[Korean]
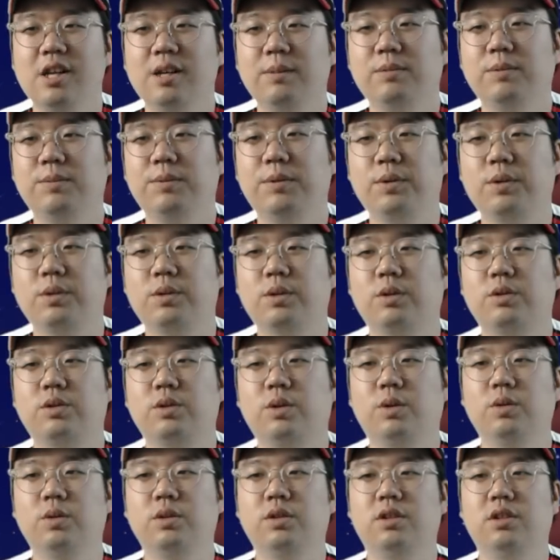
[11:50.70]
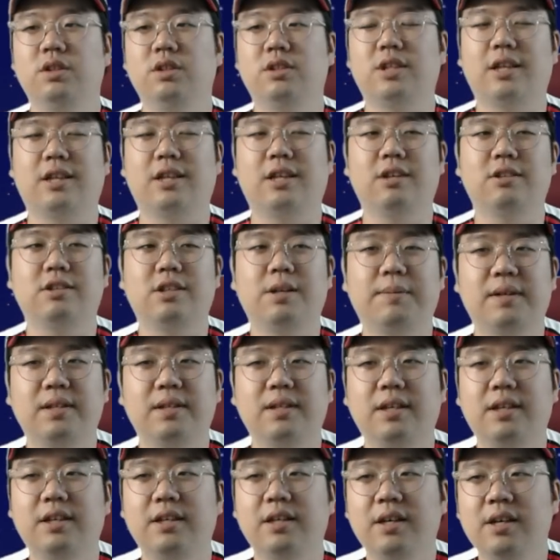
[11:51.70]
문보경 선수 오늘 사 타 삼
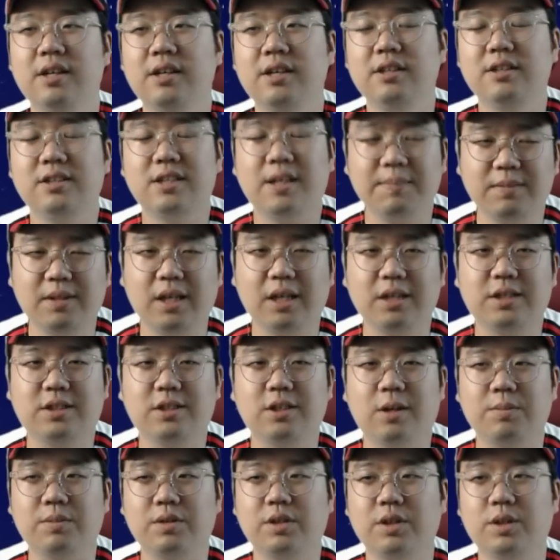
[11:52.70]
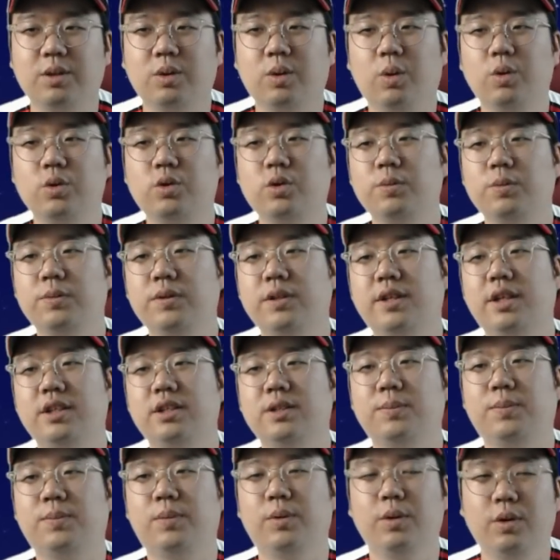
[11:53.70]
안타에 삼 타점 그리고
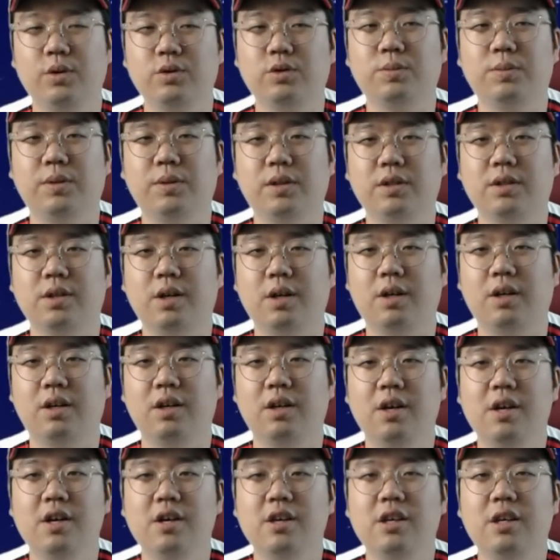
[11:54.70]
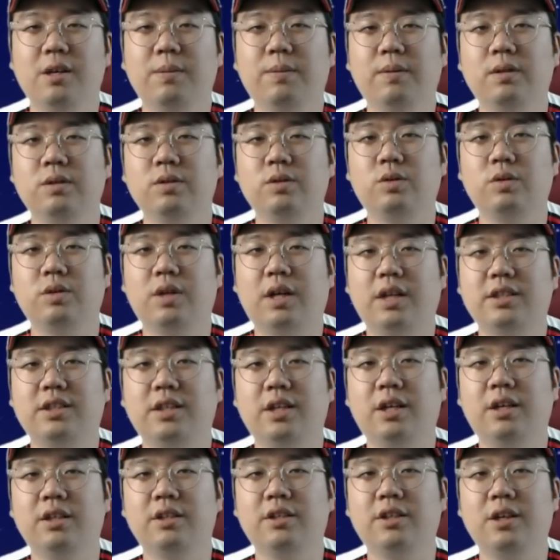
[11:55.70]
호수비까지 보여주면서 이번 주
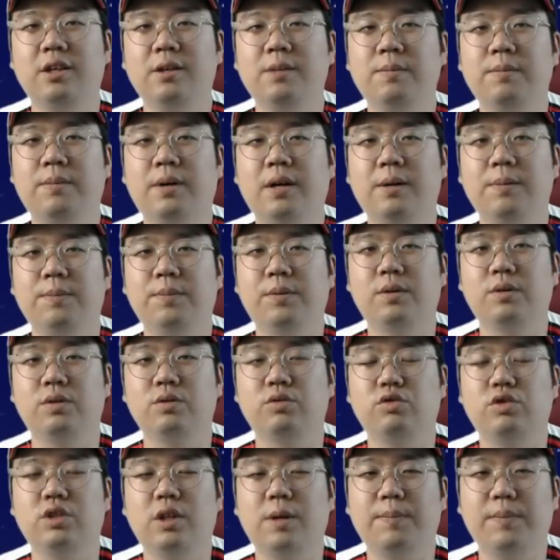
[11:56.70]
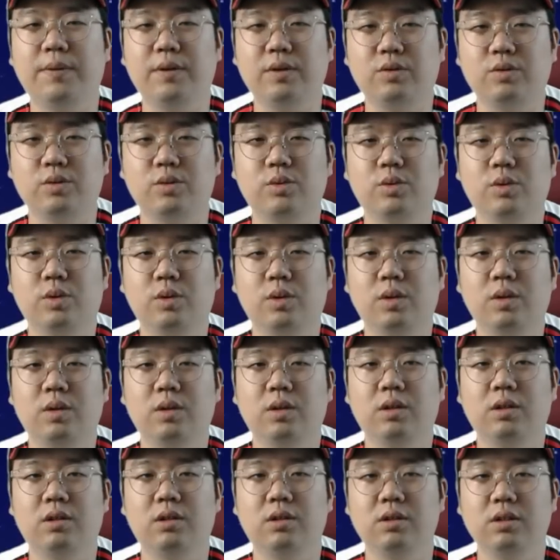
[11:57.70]
아시안게임 발표를 눈앞에 두고
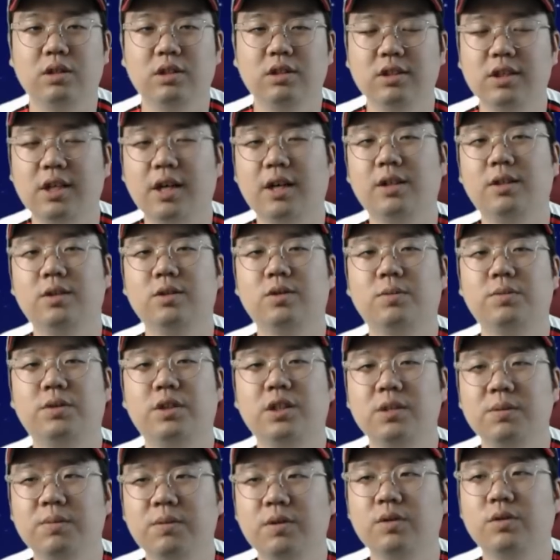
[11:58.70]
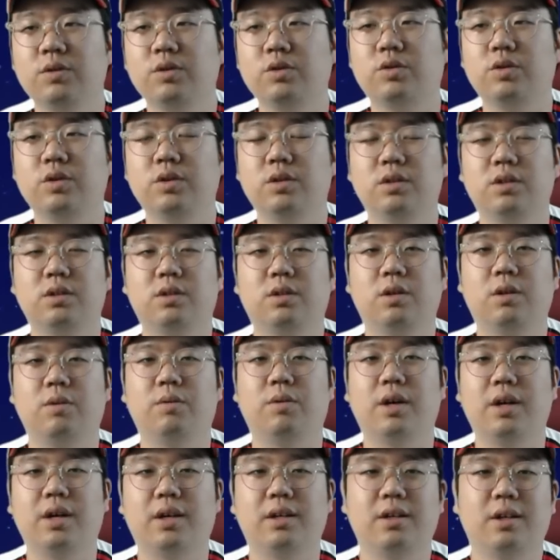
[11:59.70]
어, 인상을 좀 심어줄 수 있는 그런
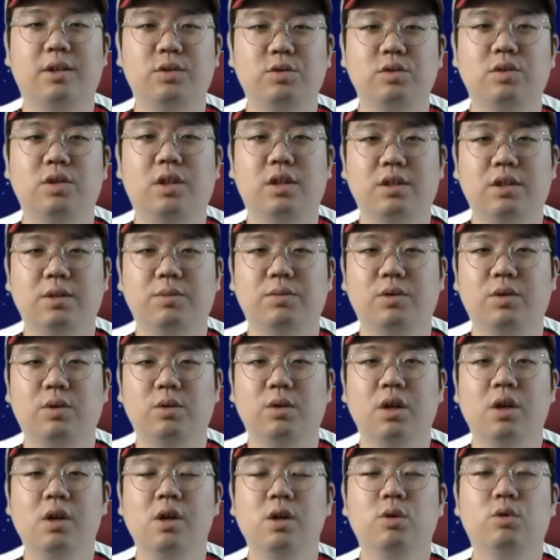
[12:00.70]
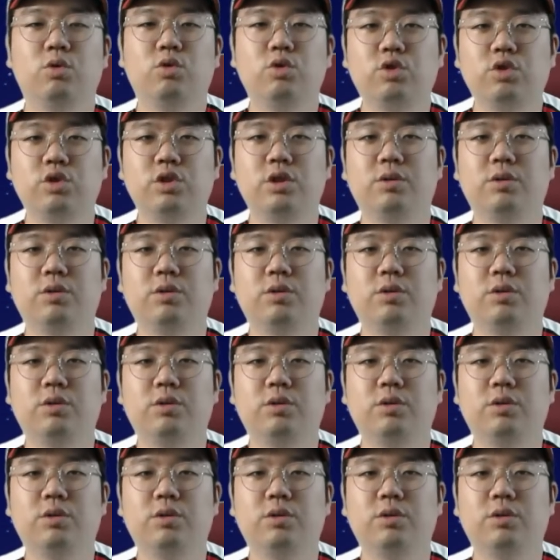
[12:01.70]
활약을 해준 것 같아요. 물론 꾸준히